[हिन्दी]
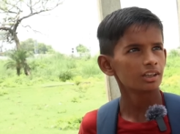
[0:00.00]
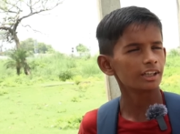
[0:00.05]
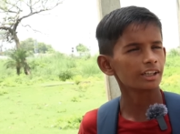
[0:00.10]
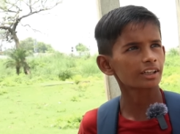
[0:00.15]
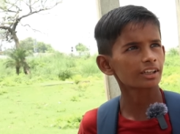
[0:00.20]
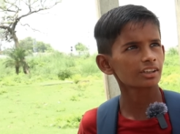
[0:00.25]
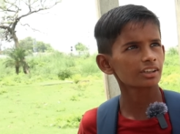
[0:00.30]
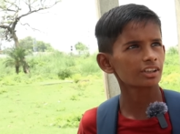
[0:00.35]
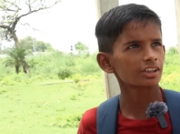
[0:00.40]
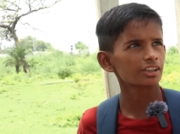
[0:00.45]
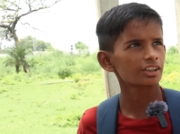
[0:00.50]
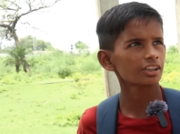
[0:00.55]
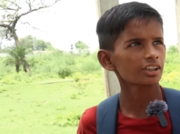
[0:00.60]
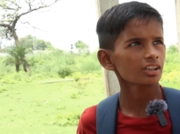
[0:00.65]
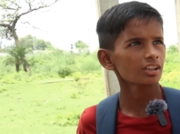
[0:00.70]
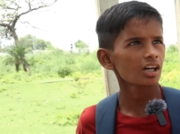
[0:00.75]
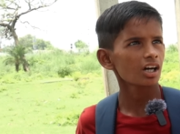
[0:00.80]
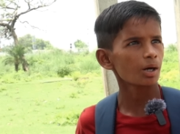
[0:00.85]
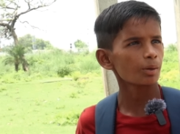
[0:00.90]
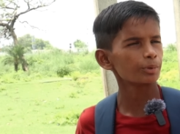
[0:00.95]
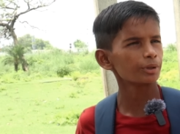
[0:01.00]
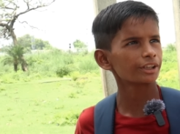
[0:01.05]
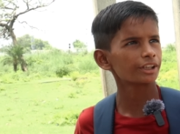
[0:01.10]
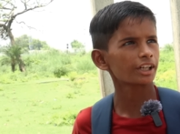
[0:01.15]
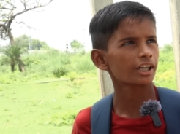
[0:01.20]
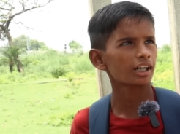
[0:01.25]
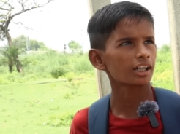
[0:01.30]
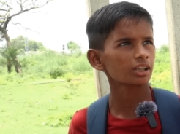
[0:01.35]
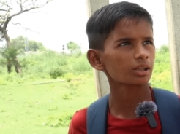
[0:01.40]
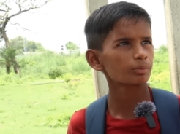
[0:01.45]
लेकिन दीदी हमें
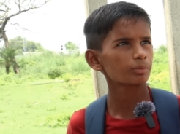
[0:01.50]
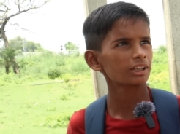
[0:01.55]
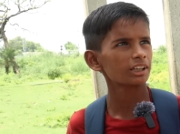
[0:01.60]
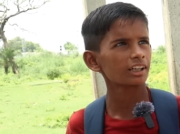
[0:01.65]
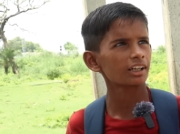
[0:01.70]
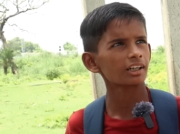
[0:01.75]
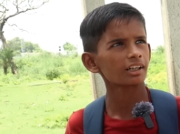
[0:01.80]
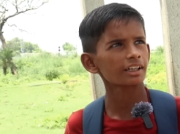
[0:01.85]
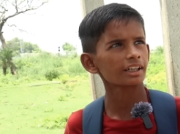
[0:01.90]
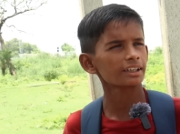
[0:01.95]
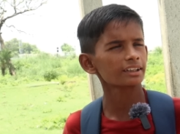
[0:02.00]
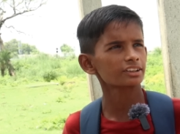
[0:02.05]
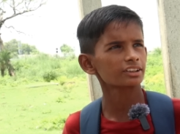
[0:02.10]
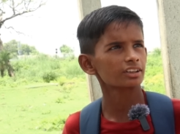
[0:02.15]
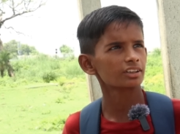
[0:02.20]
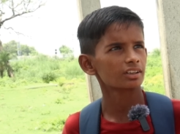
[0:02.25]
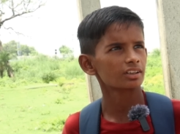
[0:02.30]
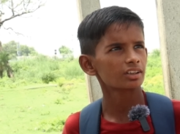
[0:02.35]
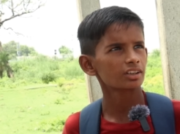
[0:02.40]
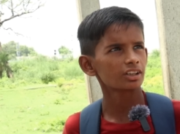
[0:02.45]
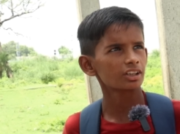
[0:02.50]
ठिकाना मिलेगा कैसे